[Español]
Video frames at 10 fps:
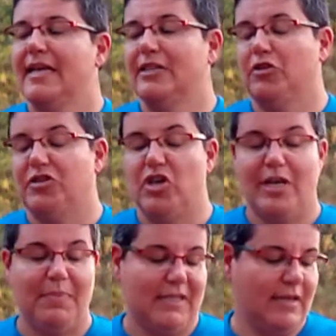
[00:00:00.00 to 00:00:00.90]
Entonces, yo
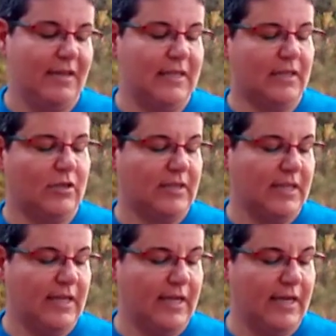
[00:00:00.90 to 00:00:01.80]
aquí, Patricia, te,
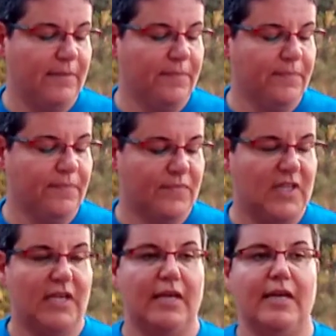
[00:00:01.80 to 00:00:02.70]
te,
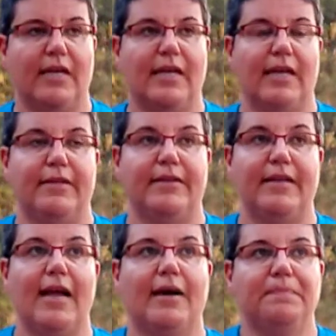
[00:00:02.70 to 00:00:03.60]
te
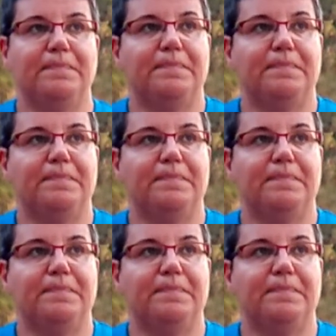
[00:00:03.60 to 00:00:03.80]
diría